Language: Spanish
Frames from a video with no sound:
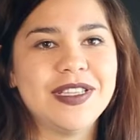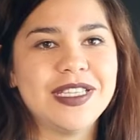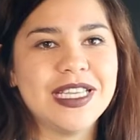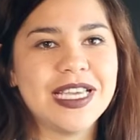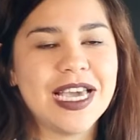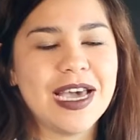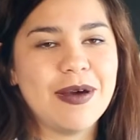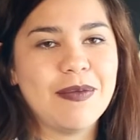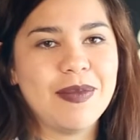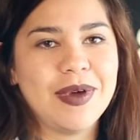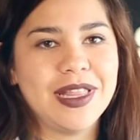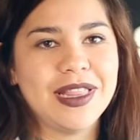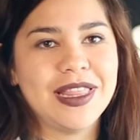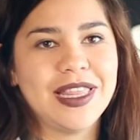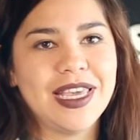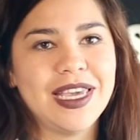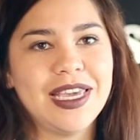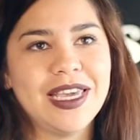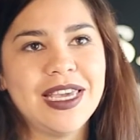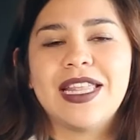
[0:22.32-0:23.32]

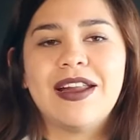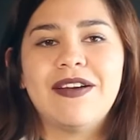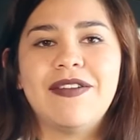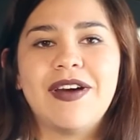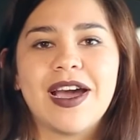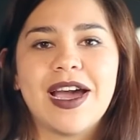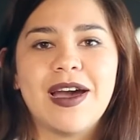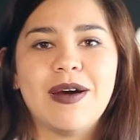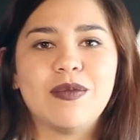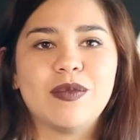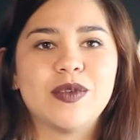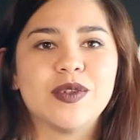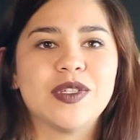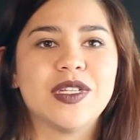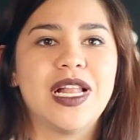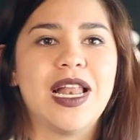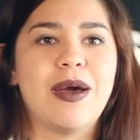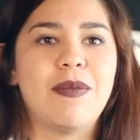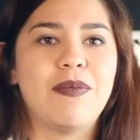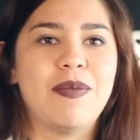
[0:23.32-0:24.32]
físicamente trabajamos
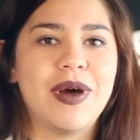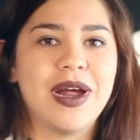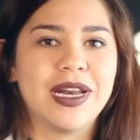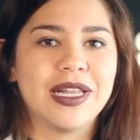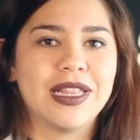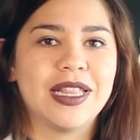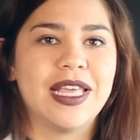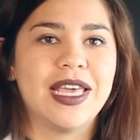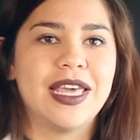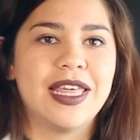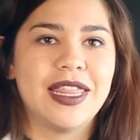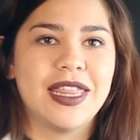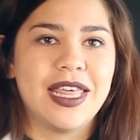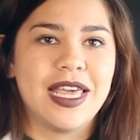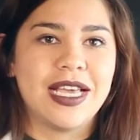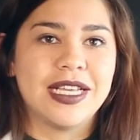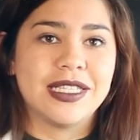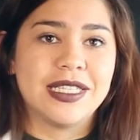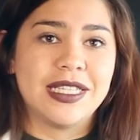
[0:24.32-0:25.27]
la parte de